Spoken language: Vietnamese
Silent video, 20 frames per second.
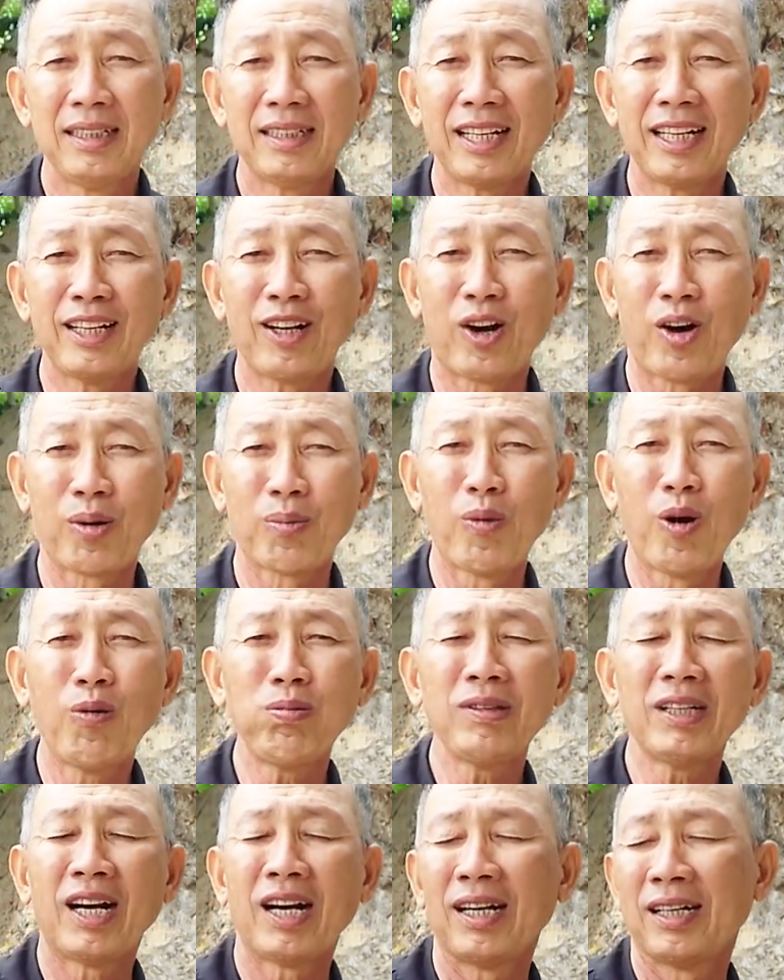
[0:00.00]
đi dạ. thấy đoàn
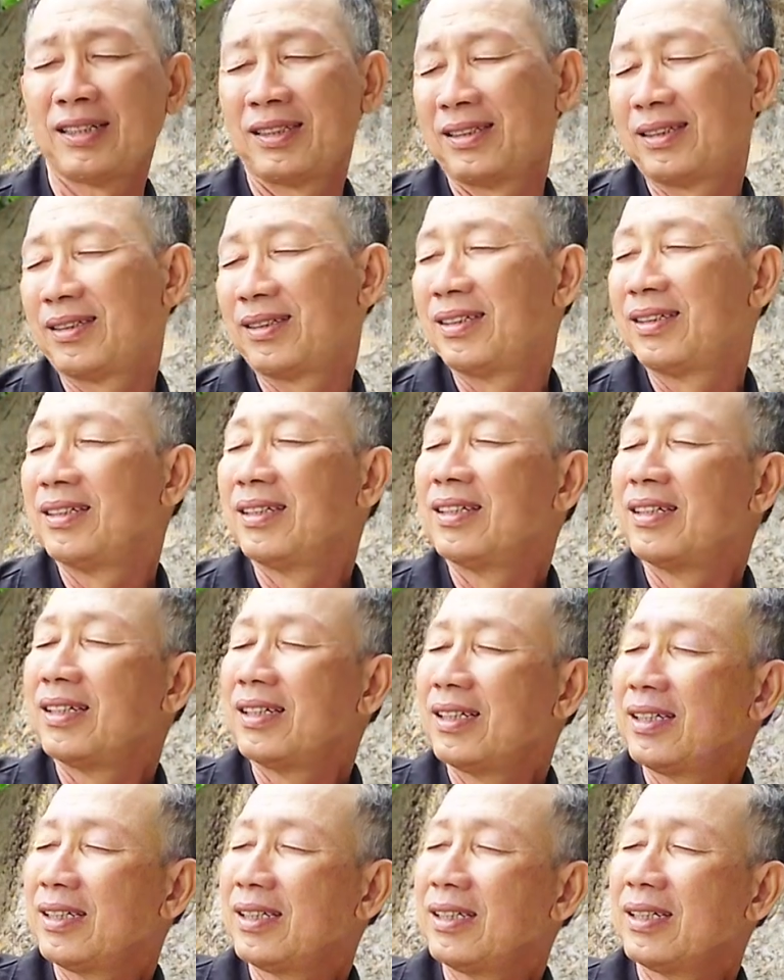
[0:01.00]
4 giờ
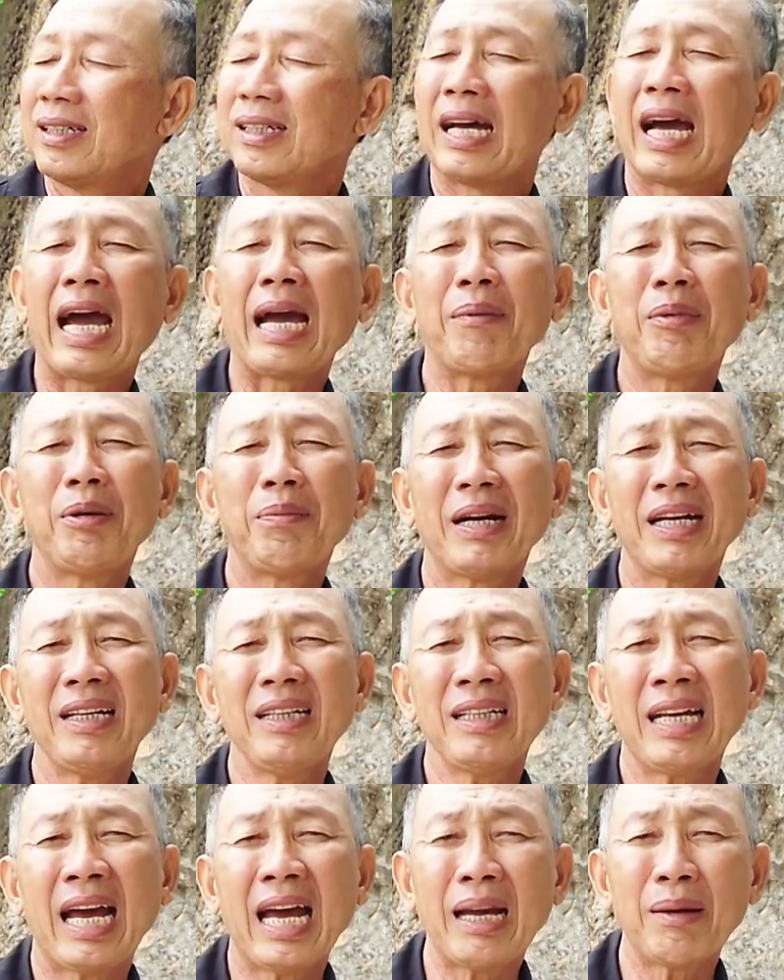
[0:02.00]
hai mươi
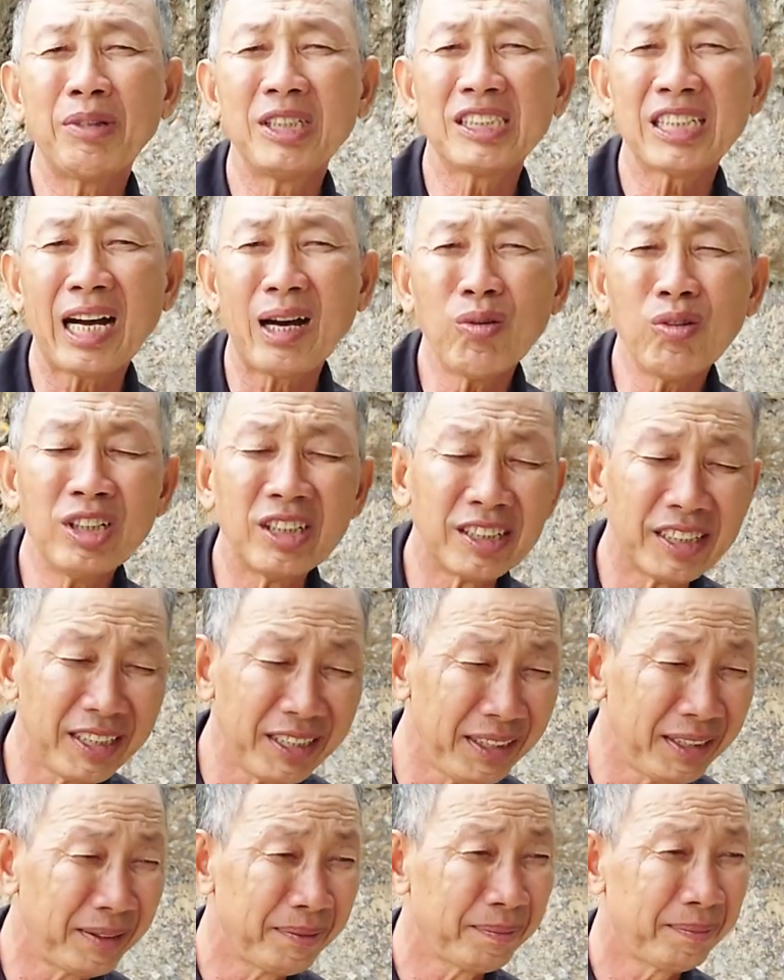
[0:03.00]
mấy hai mươi sáu người
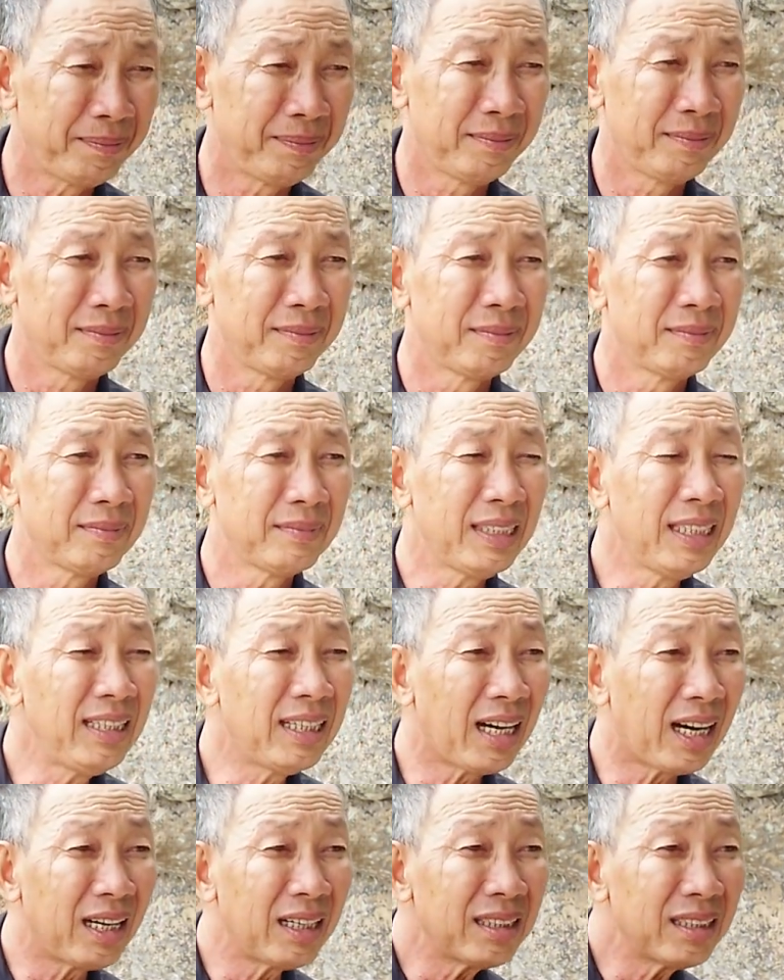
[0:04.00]
đi
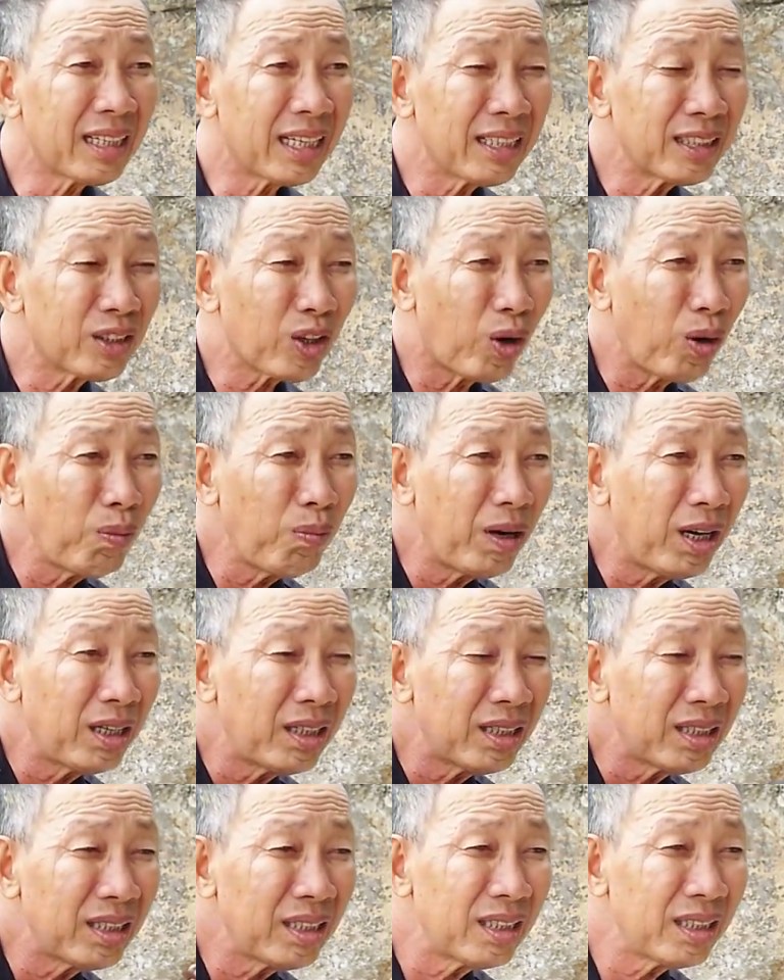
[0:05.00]
đi lợ ngay chỗ
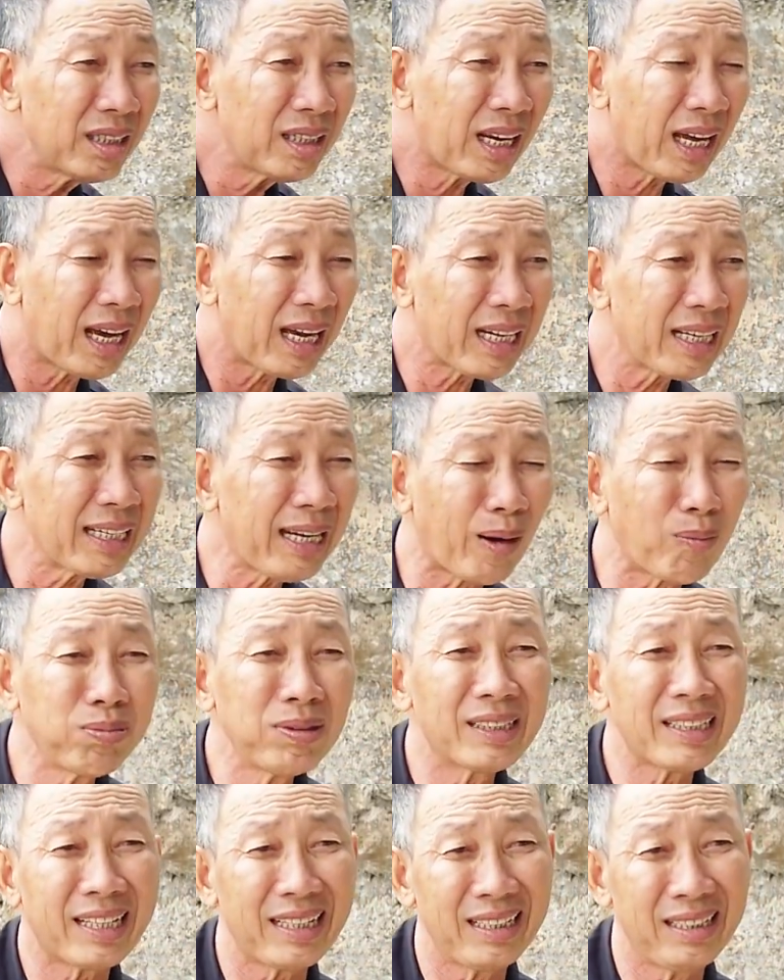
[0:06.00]
bên là cái
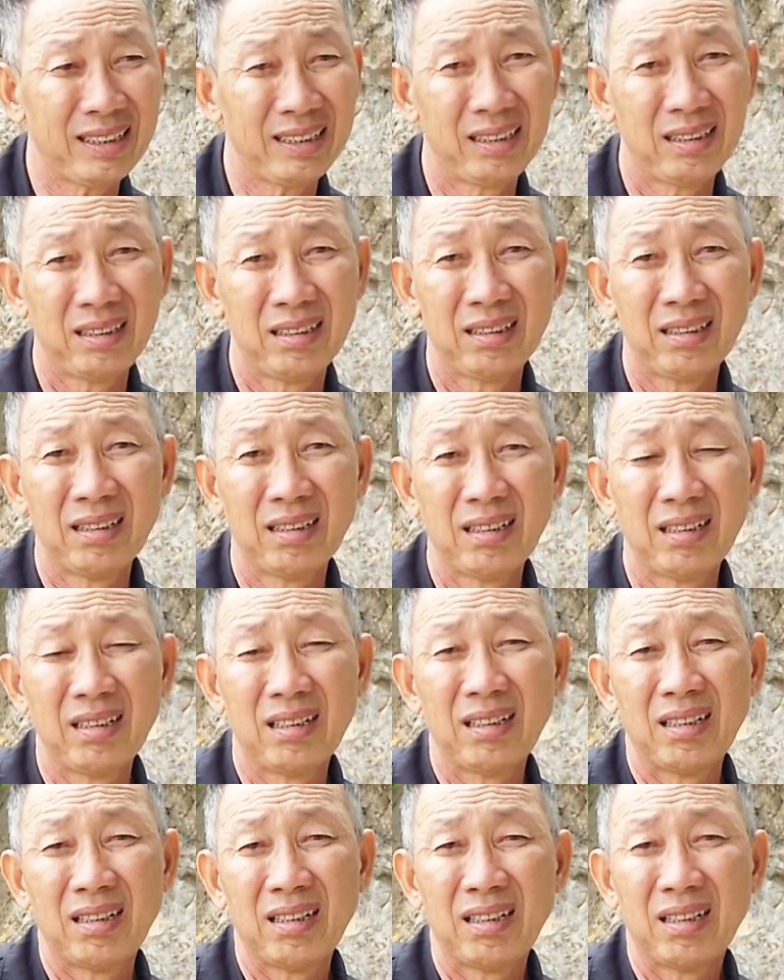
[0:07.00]
động người ta
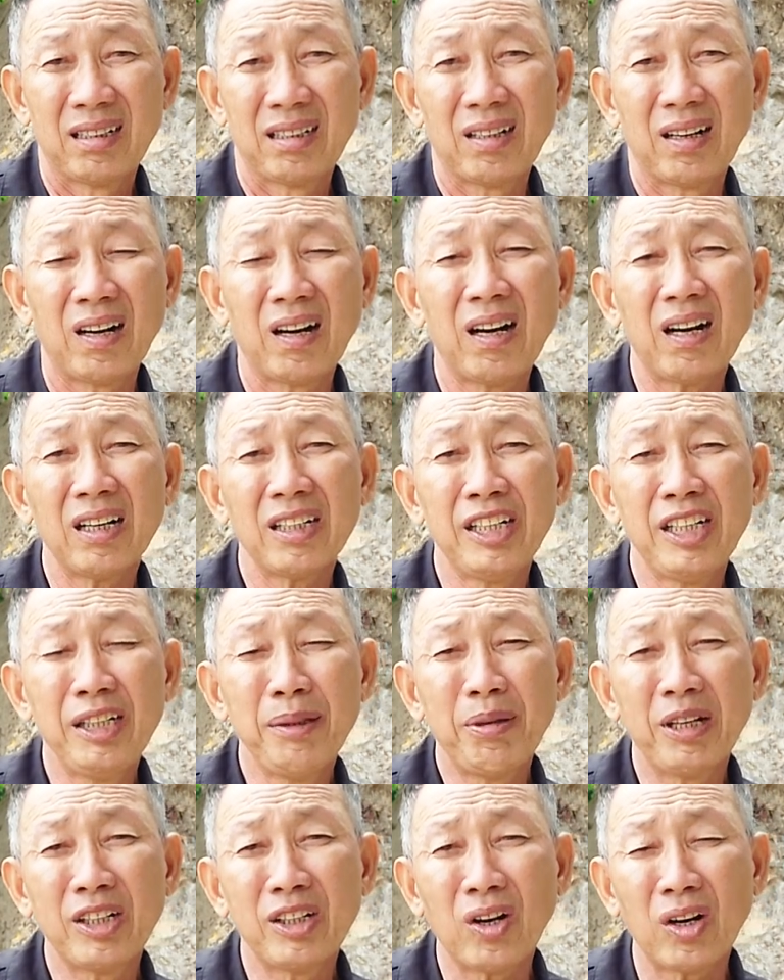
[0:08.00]
nó
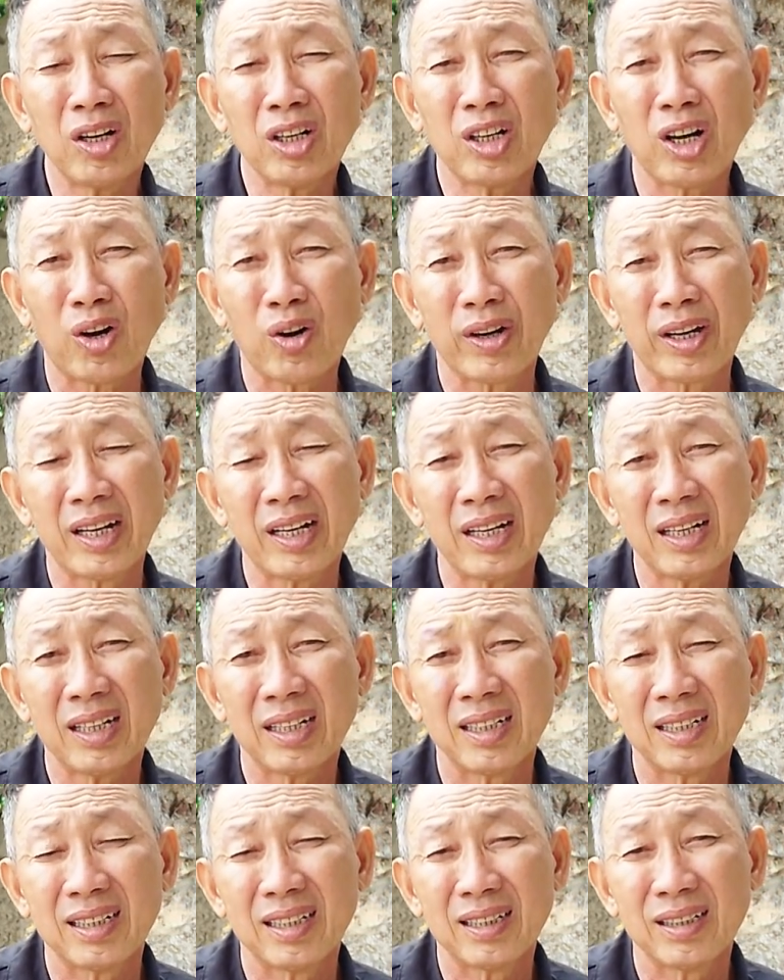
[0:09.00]
đi bên đó rồi
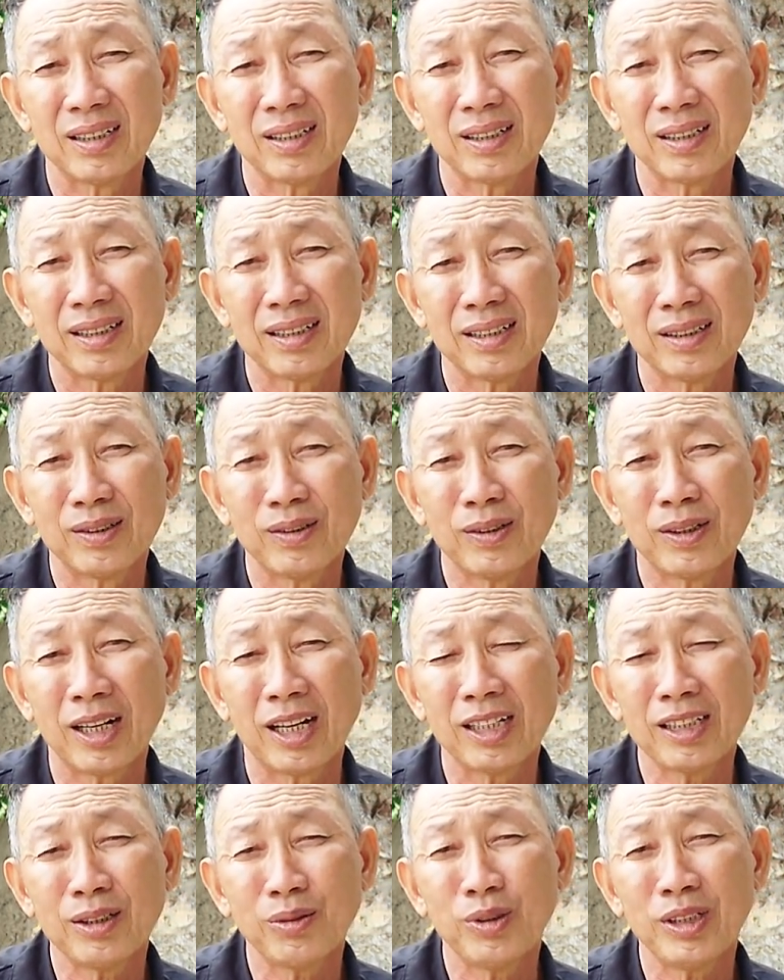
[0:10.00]
á tôi
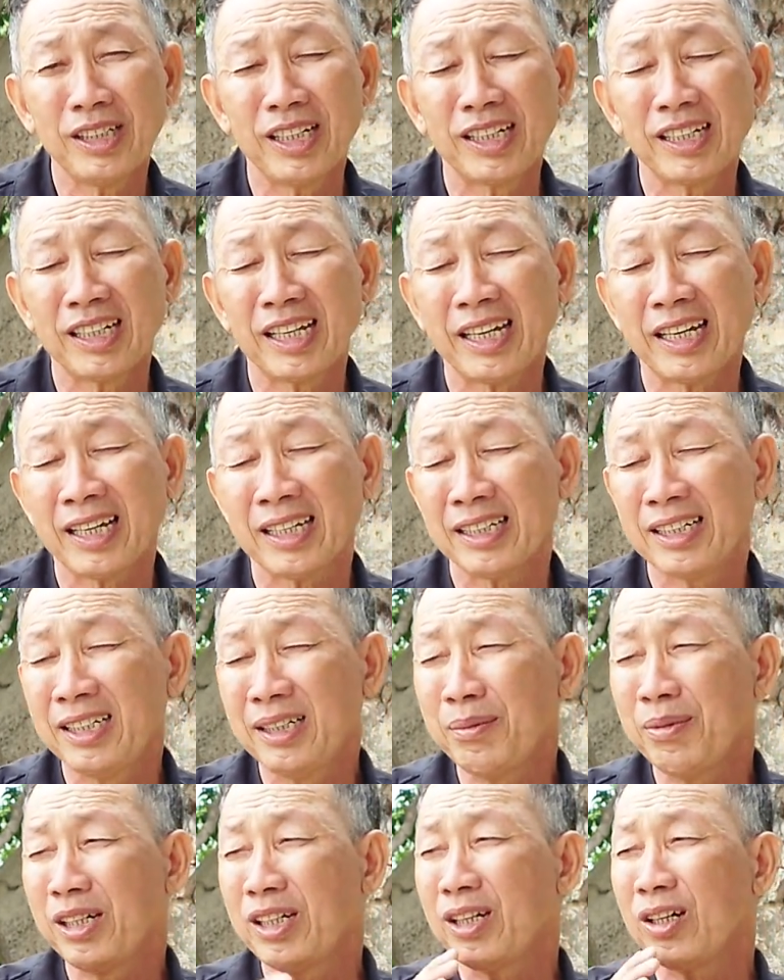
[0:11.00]
kể cho quý vị nghe
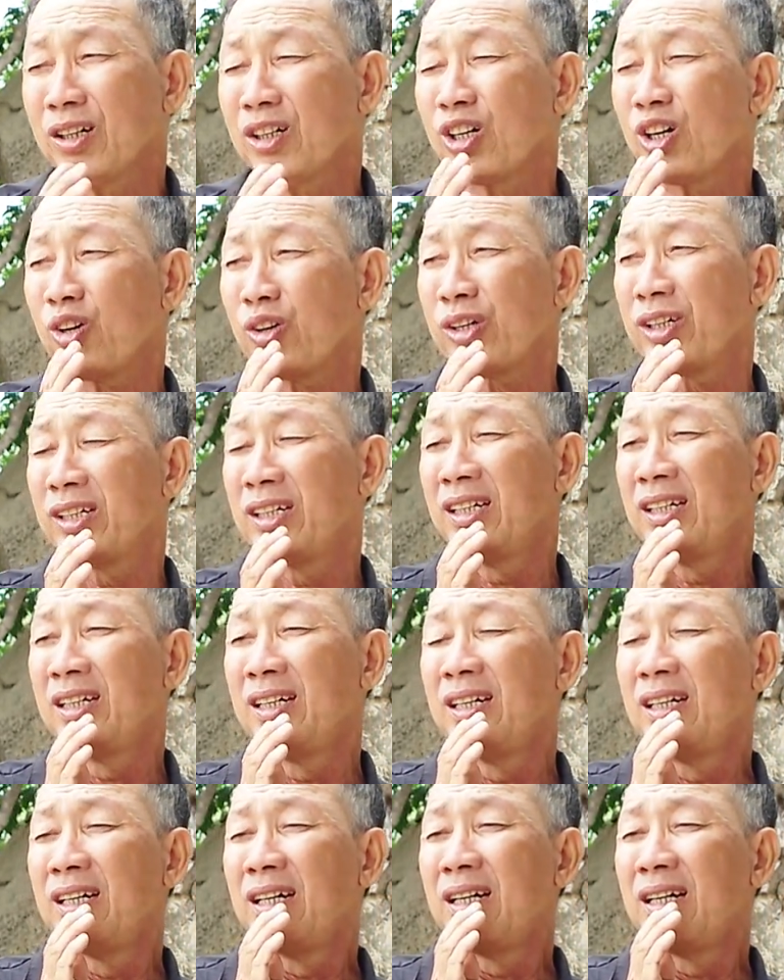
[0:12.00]
đi bên đó rồi